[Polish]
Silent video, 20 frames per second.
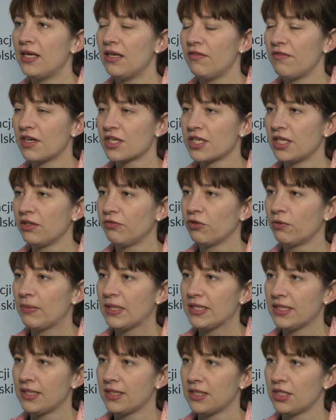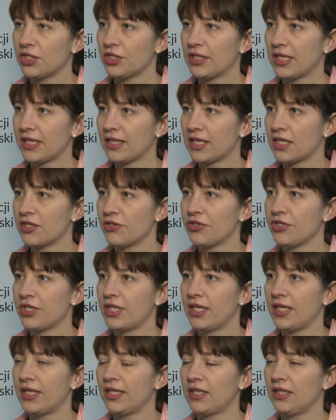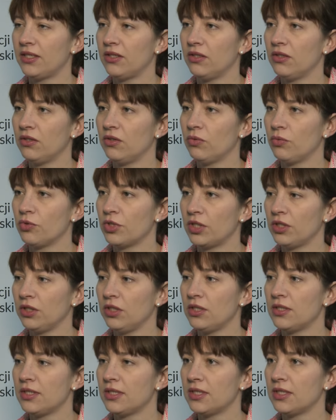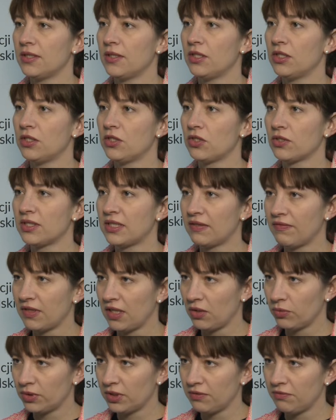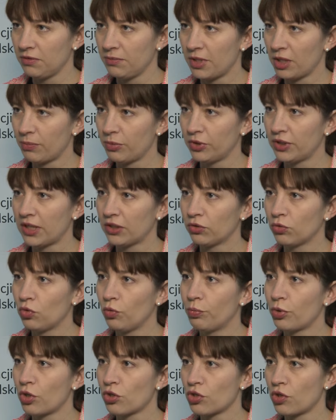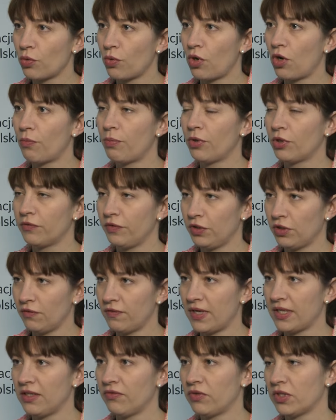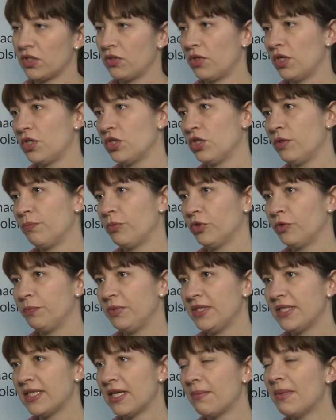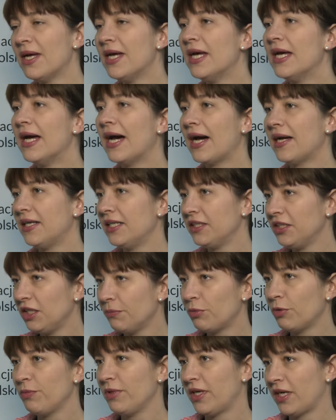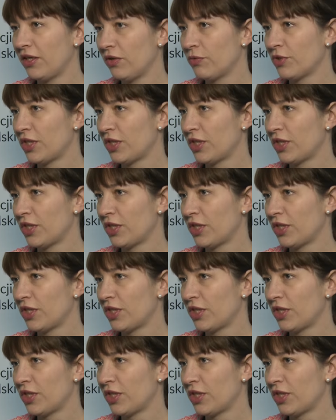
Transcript: Ważna informacja jest też taka, że urzędnicy zostawiają ten wymiar podatku, proszą o pokwitowanie własnoręcznym podpisem, ale nie pobierają